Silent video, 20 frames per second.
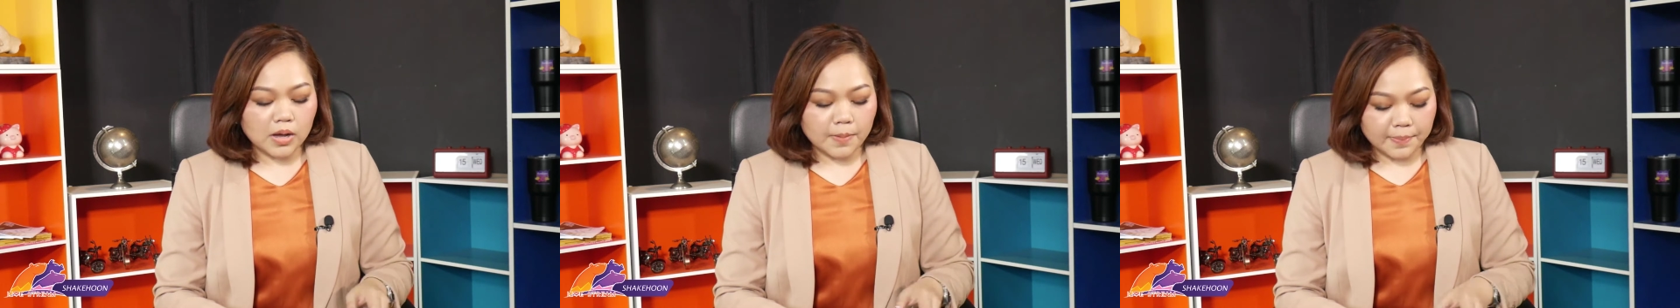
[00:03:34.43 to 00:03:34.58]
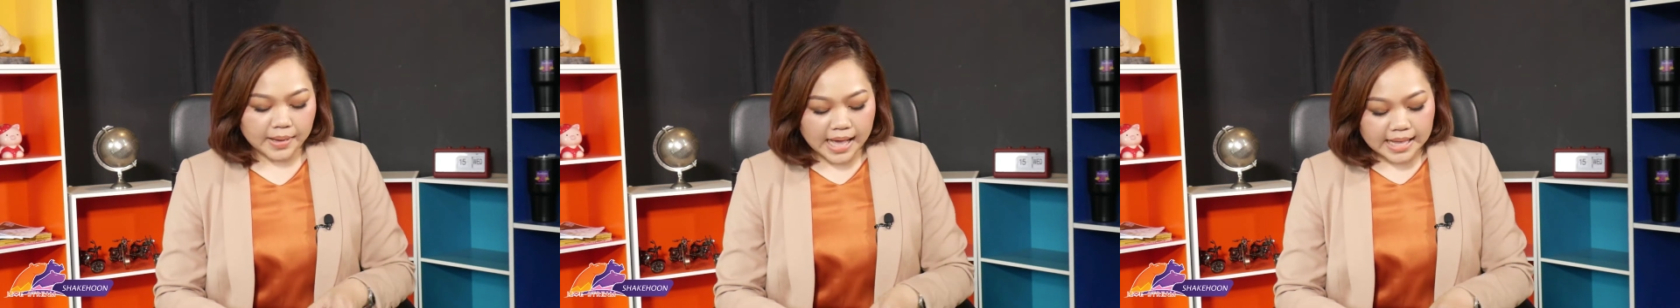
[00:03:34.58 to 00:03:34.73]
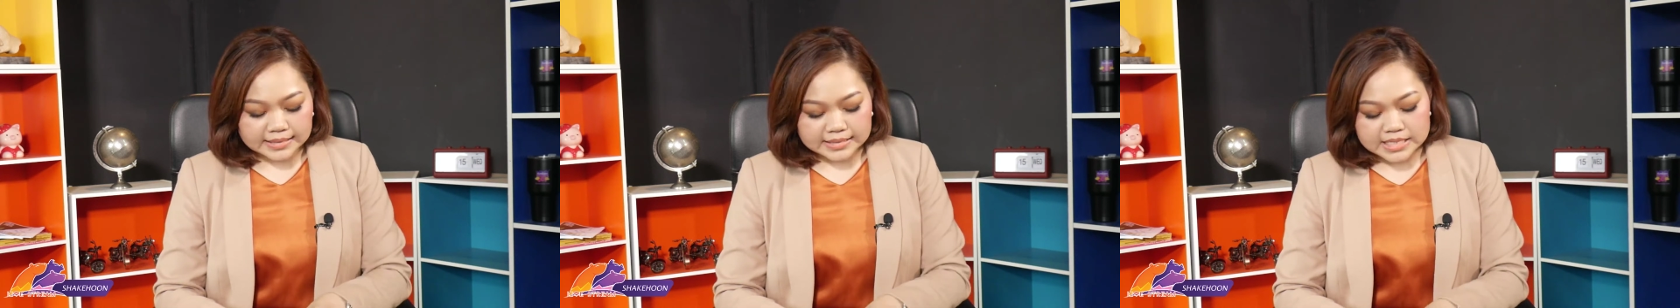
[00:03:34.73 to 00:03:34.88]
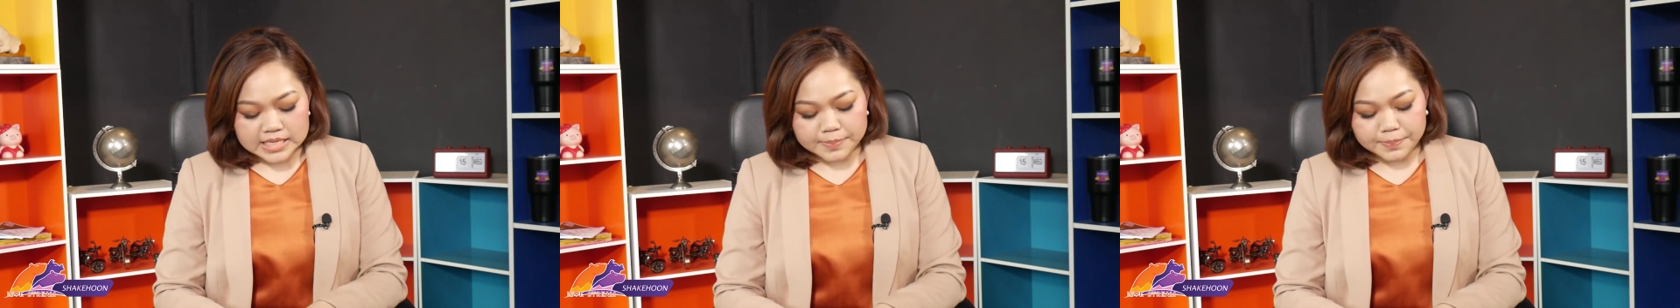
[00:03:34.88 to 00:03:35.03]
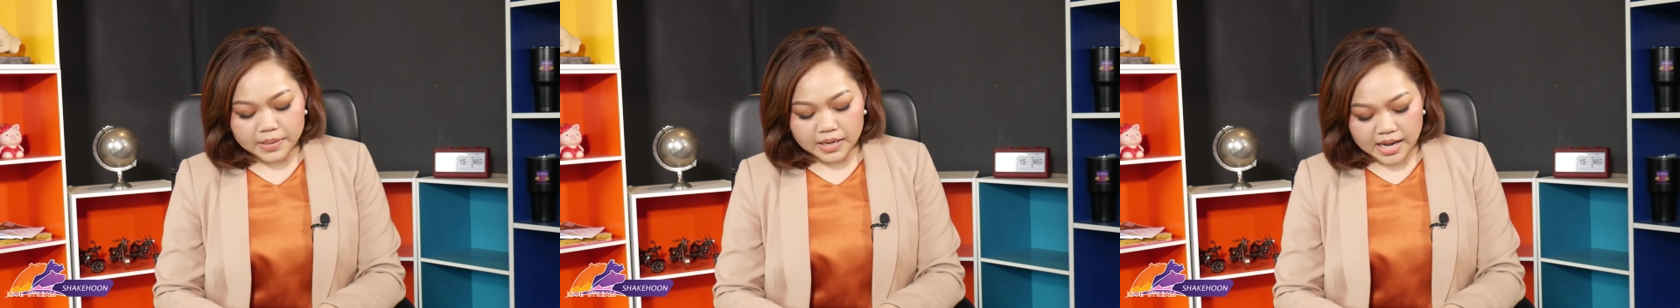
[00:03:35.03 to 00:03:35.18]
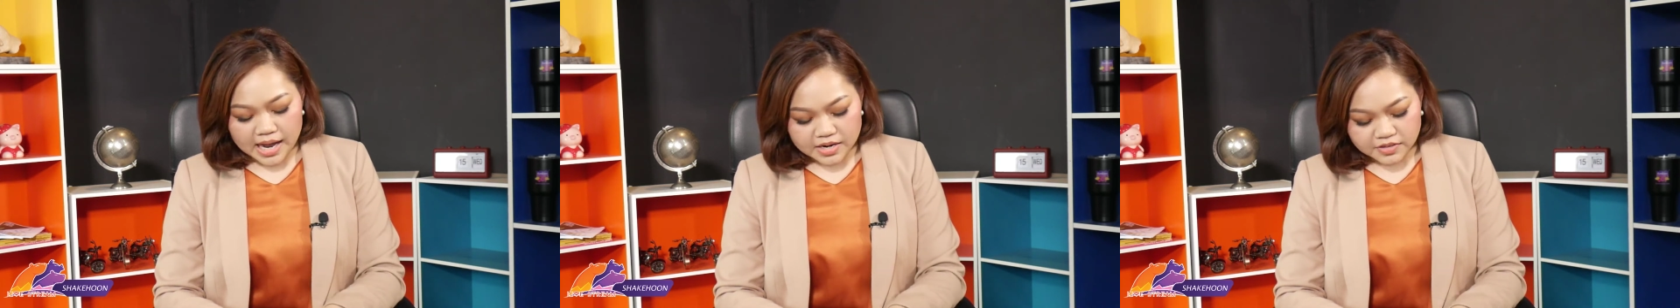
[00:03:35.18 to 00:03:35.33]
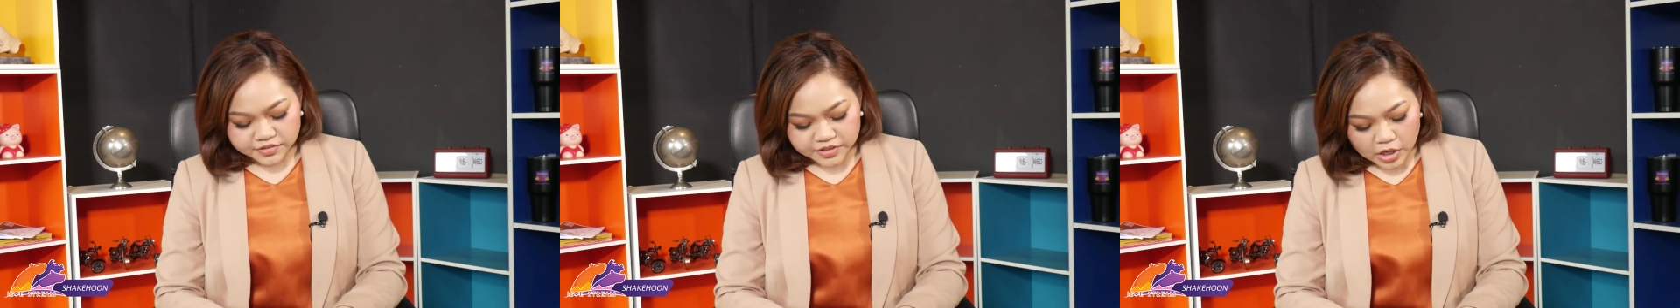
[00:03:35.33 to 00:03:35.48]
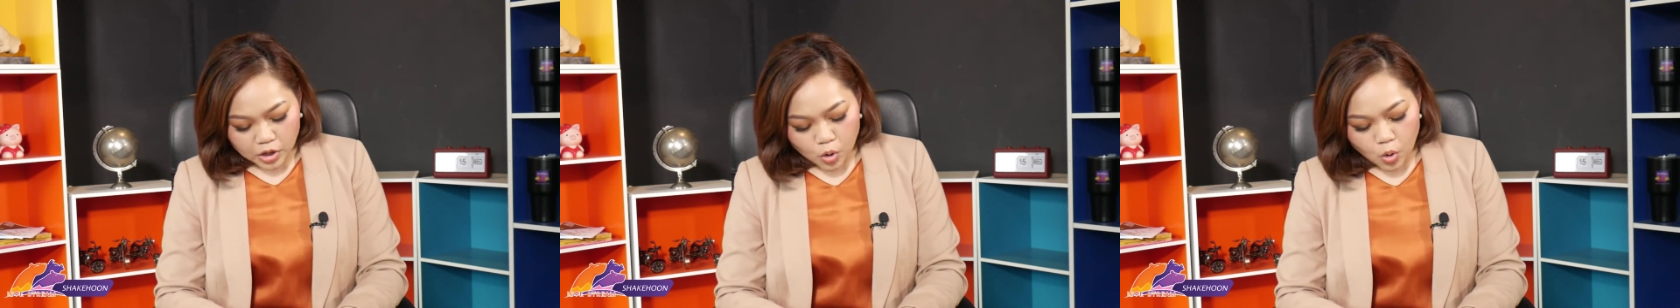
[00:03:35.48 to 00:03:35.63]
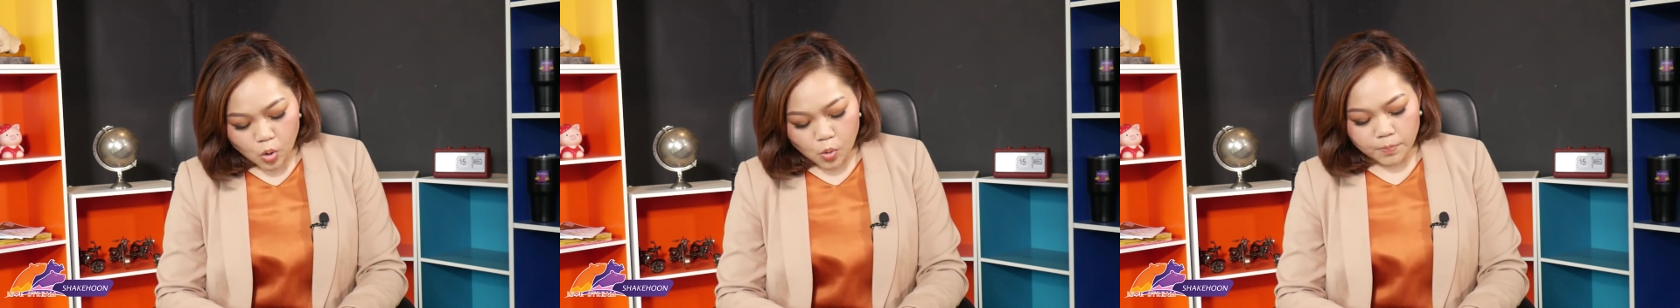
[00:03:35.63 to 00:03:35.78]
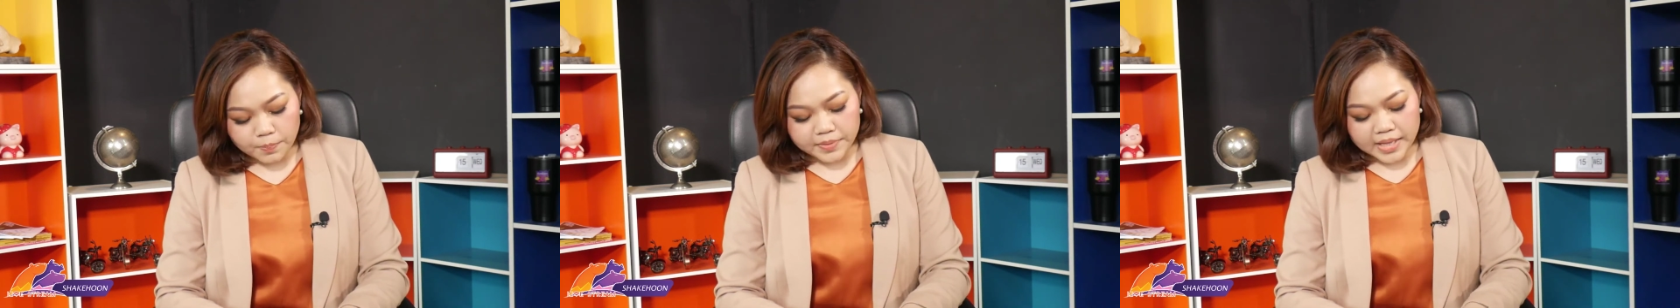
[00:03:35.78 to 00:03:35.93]
กับการที่ประกันสังค
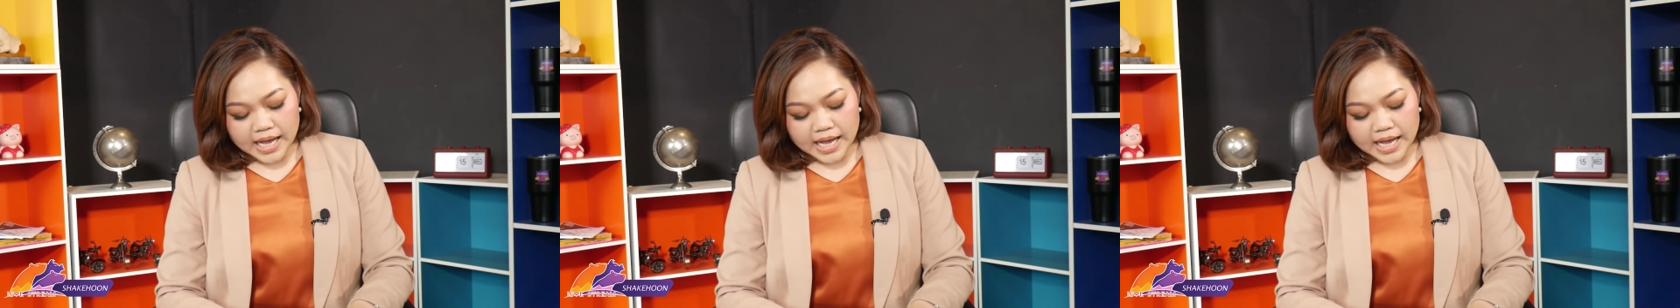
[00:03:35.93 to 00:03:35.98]
ม